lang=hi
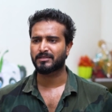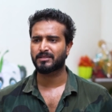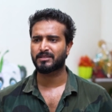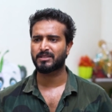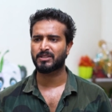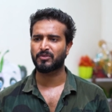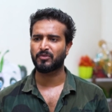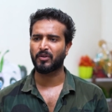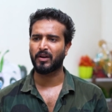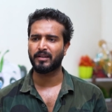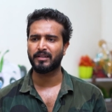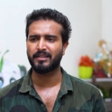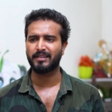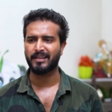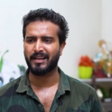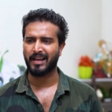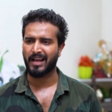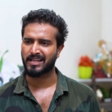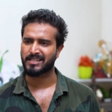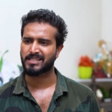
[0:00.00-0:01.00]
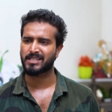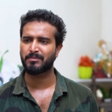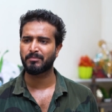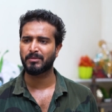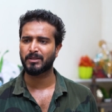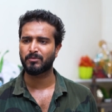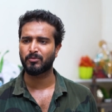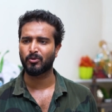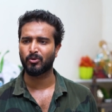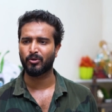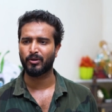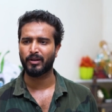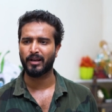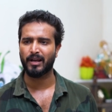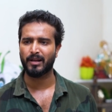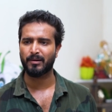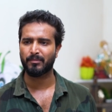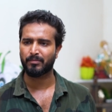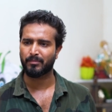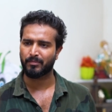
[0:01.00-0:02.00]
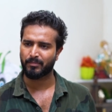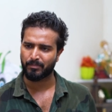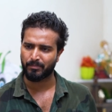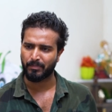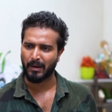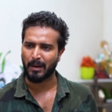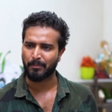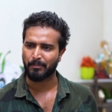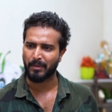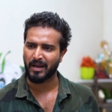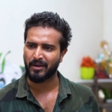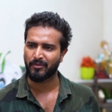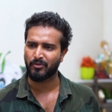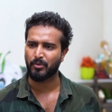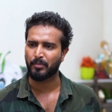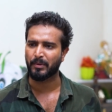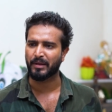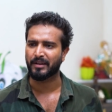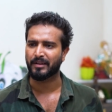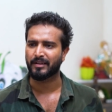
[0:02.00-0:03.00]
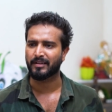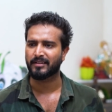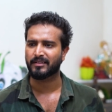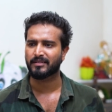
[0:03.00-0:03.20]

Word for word: शिवाली ऐसे मत बोलो यार पापा है वो मेरे